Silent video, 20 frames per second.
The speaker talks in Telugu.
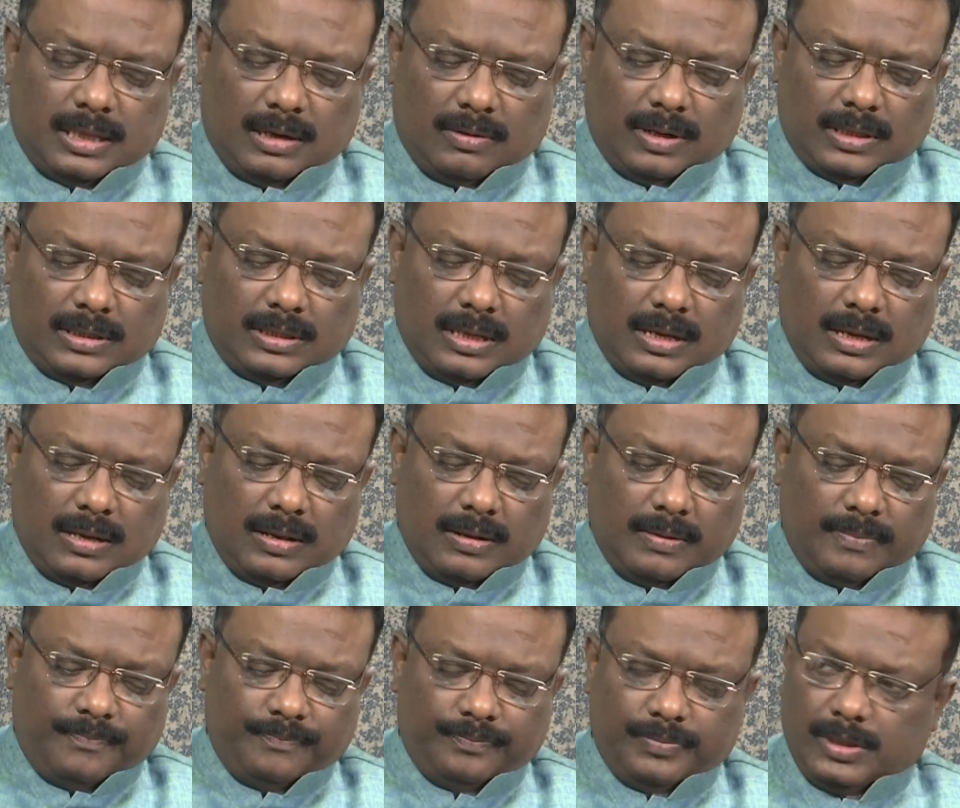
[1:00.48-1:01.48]
తర్వాత
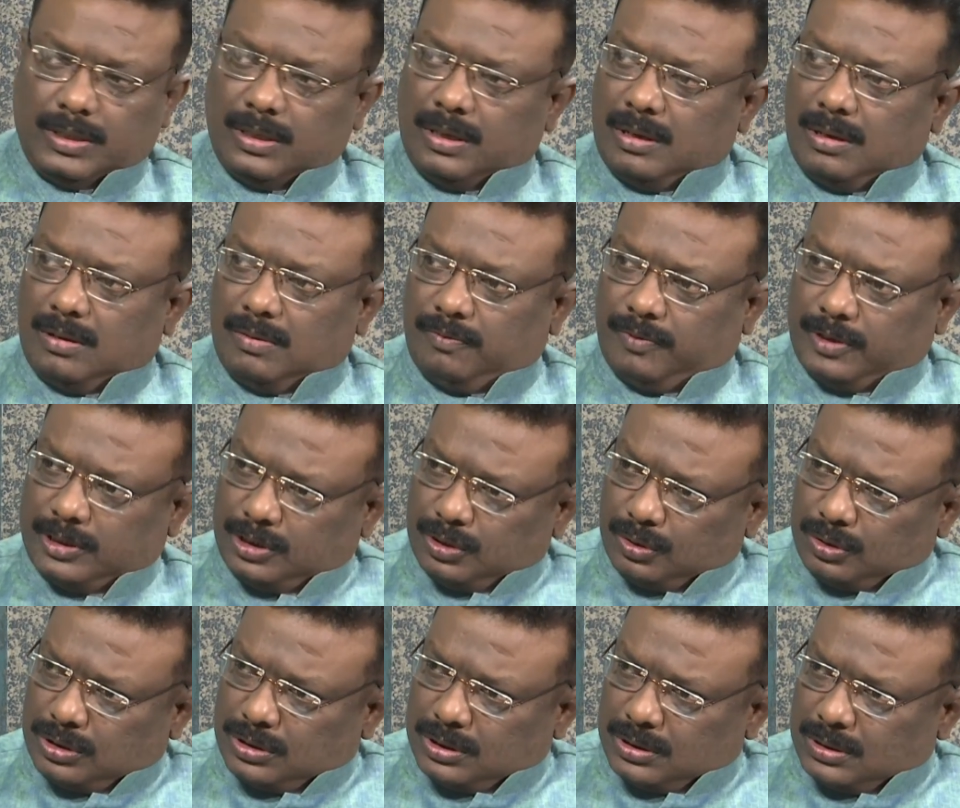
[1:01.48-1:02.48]

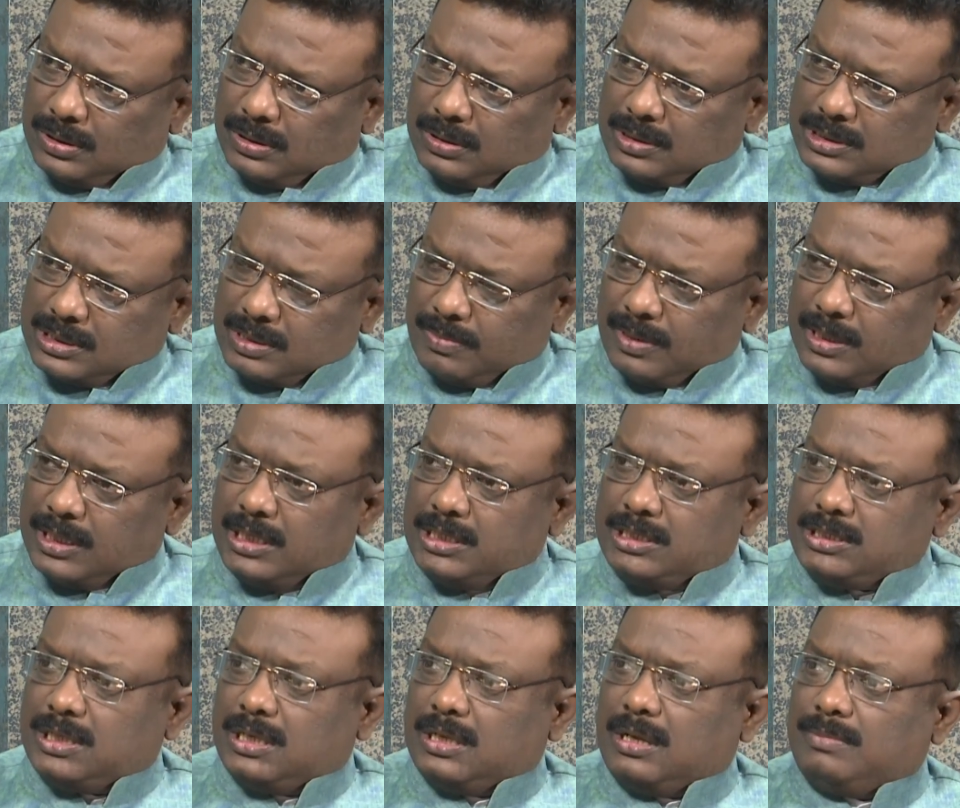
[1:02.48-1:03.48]
విద్యుత్
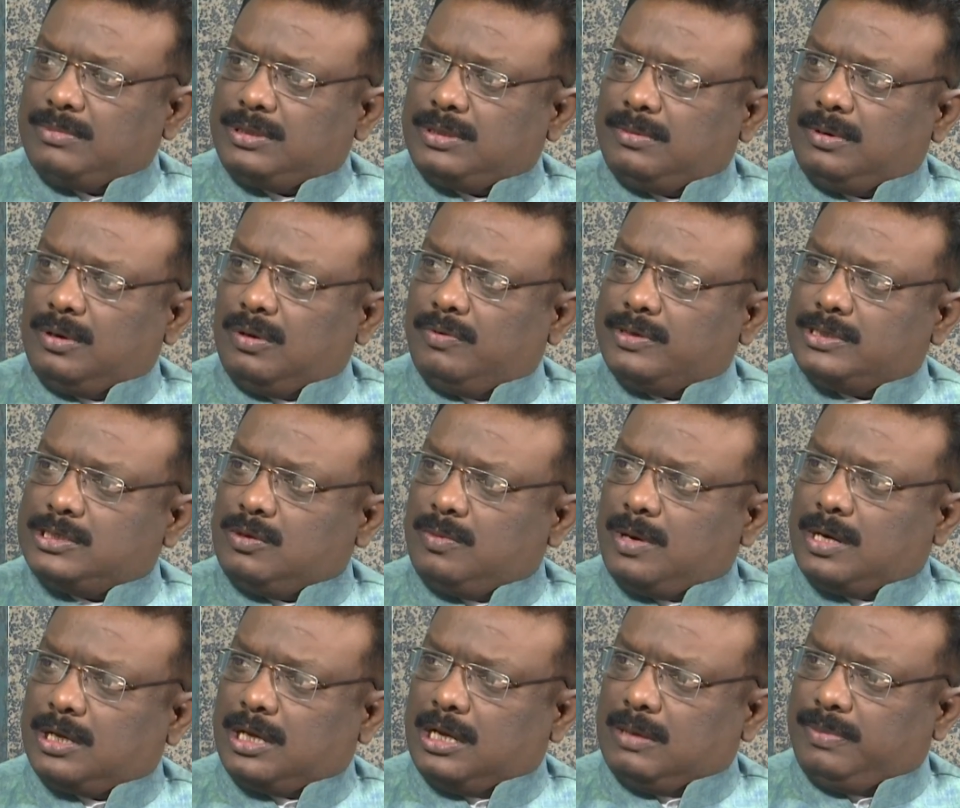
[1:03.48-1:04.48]
సంబంధించిన అంశంలో
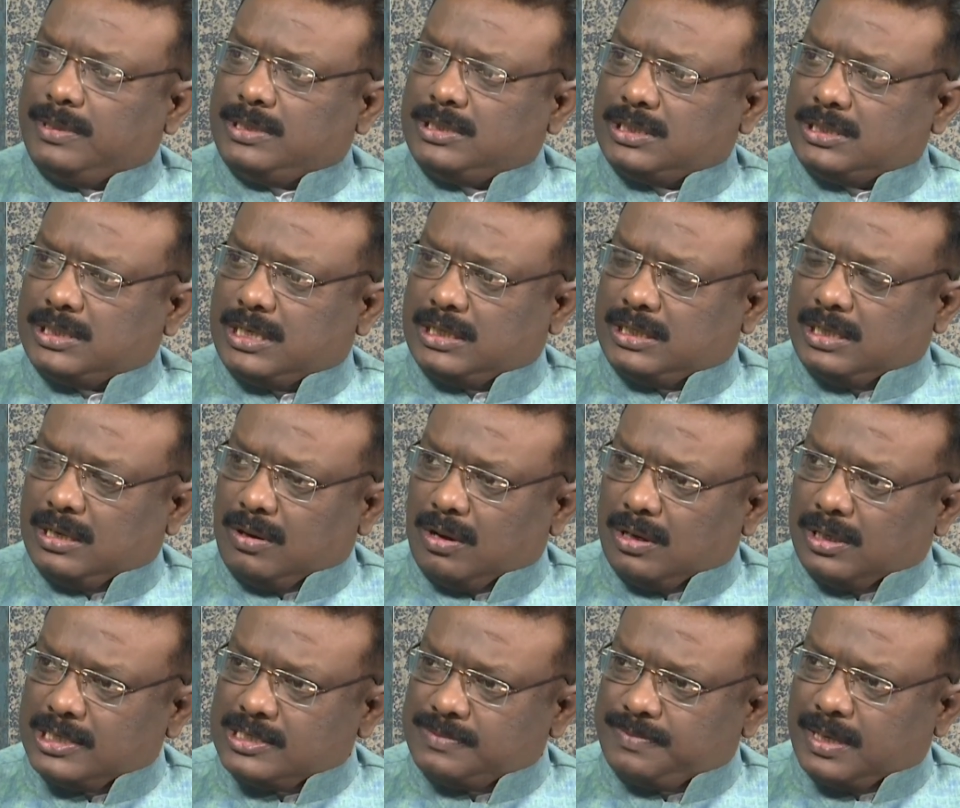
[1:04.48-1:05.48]
వెసులుబాటు కల్పించిన చరిత్ర
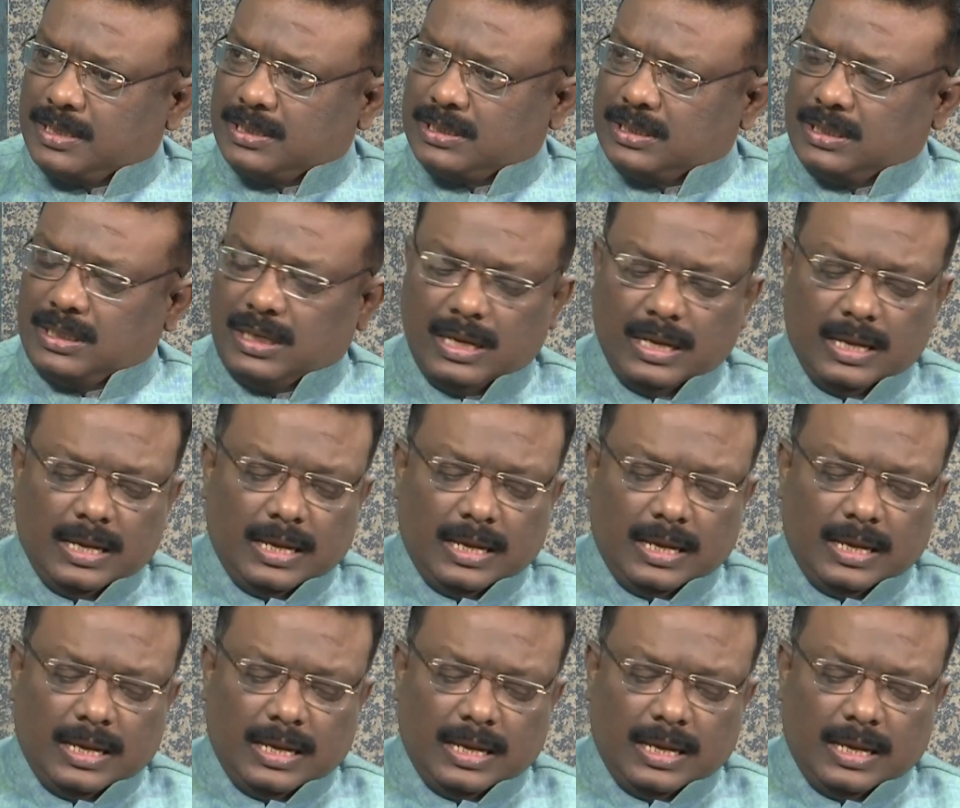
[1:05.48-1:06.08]
కాంగ్రెస్ పార్టీది